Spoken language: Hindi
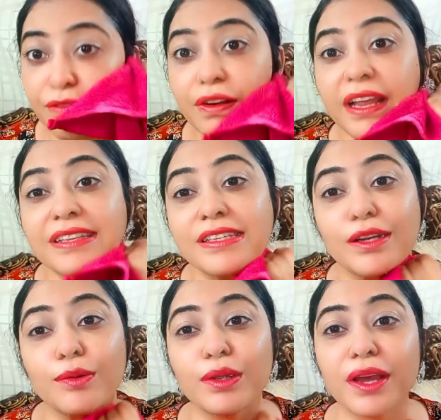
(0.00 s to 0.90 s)
सिर्फ
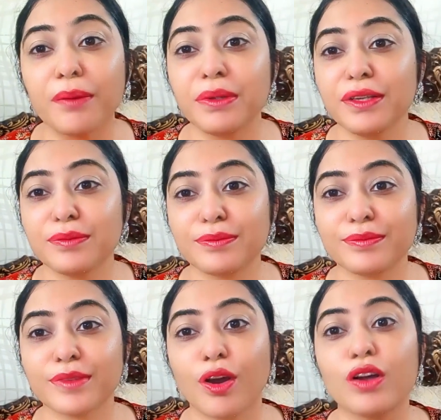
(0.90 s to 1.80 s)
क्लेंजिंग हुई है अभी
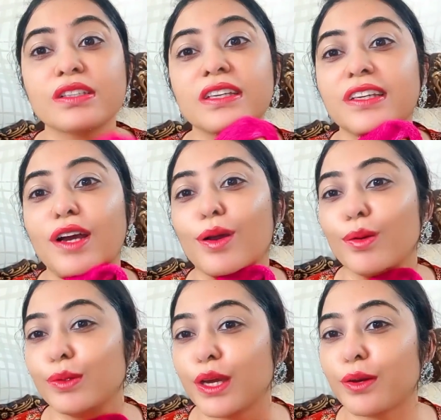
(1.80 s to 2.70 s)
और स्किन का
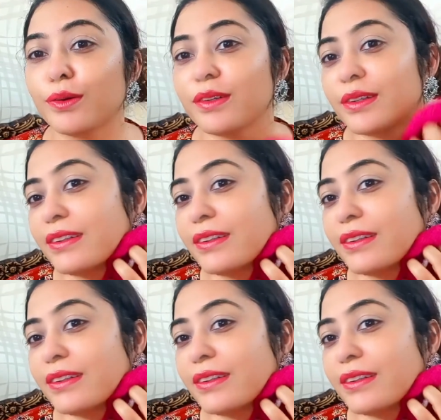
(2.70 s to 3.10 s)
ग्लो देखो